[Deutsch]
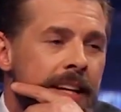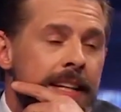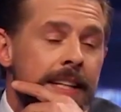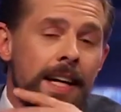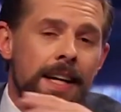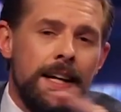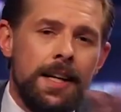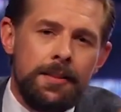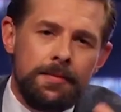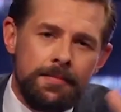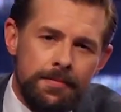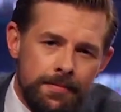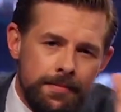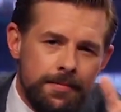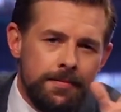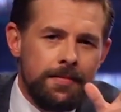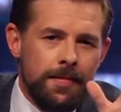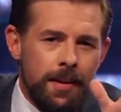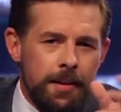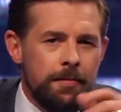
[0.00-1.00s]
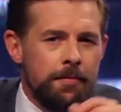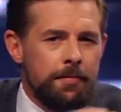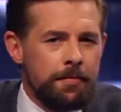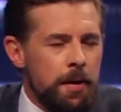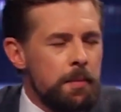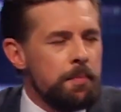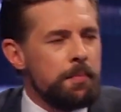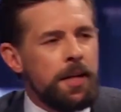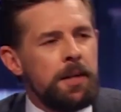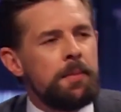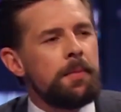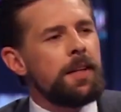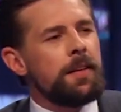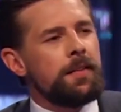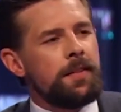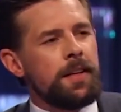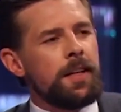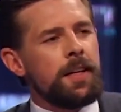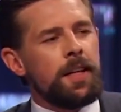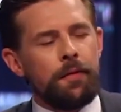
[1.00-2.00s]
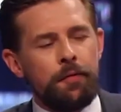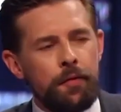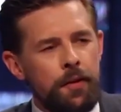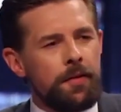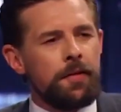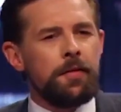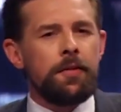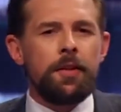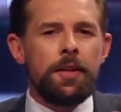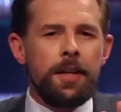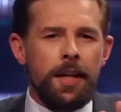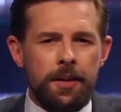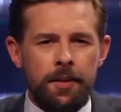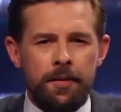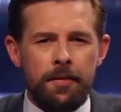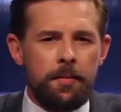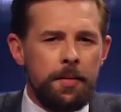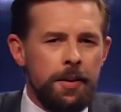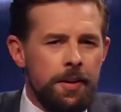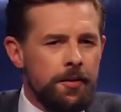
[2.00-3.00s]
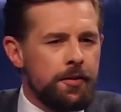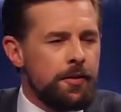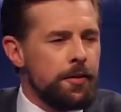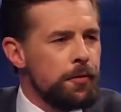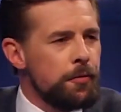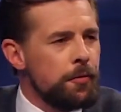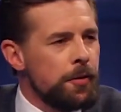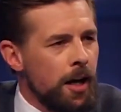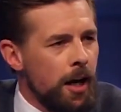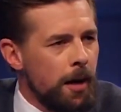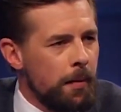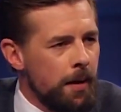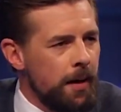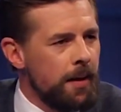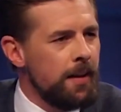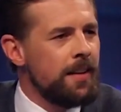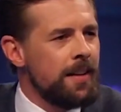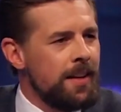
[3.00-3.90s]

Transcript: Ja, äh, bin ich mir nicht sicher. Dafür ist es noch nicht antisemitisch genug, aber